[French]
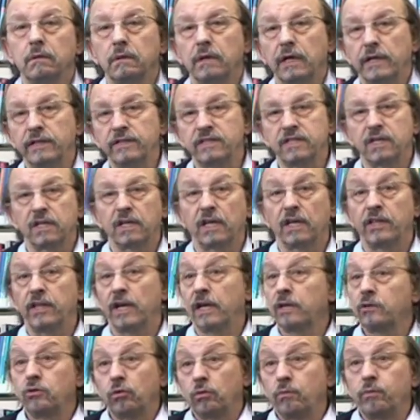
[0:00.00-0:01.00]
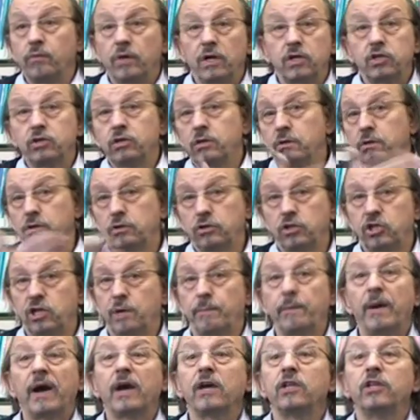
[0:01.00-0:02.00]
un de ces Kanaks. Donc, moi, j'ai
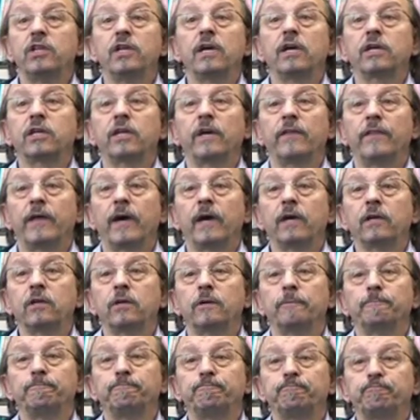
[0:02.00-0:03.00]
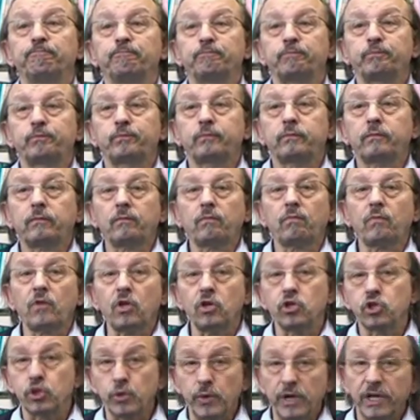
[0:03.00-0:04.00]
parrainé un Kanak.
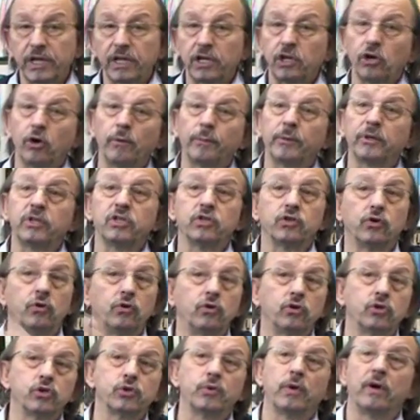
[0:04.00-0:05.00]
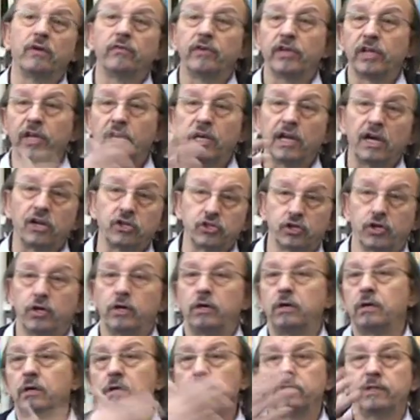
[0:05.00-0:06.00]
Je lui ai écrit en prison, je lui ai envoyé de
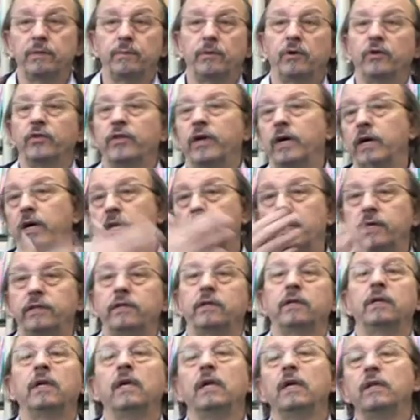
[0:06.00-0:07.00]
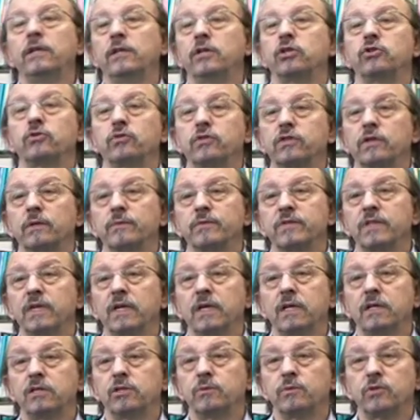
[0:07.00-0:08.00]
l'argent, des mandats, des, choses comme
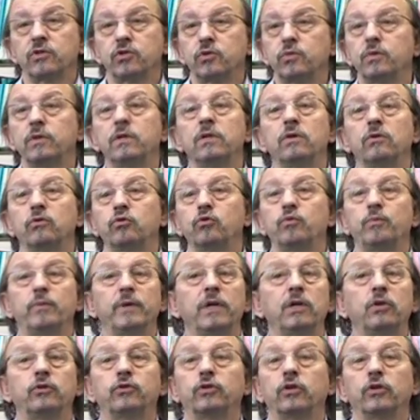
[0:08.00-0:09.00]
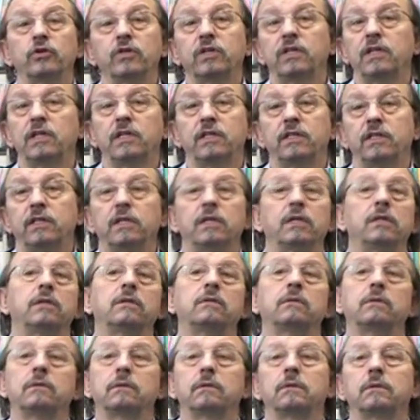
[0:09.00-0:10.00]
ça, et je m'en suis occupé le temps qu'il était,
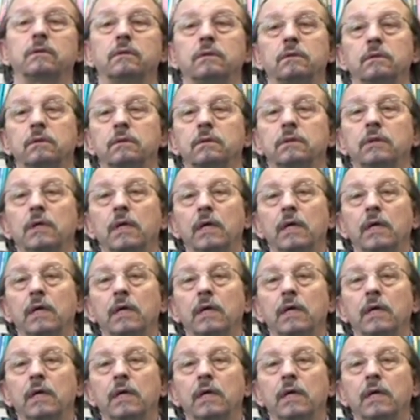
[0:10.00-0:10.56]
euh,